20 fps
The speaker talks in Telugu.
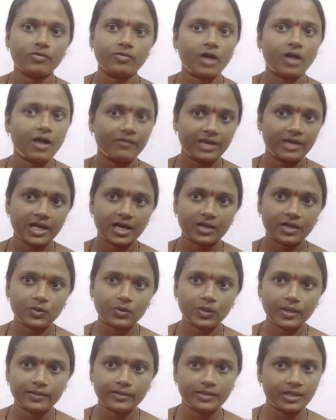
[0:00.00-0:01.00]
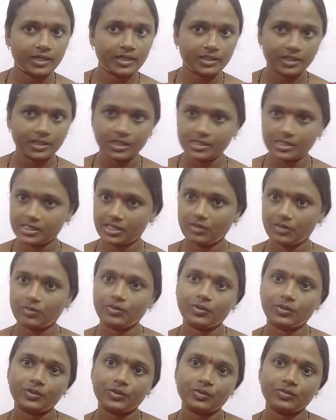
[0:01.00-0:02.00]
వావిలాకు అందరికి తెలిసి
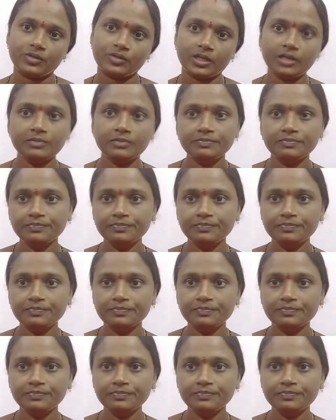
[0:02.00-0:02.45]
ఉంటుంది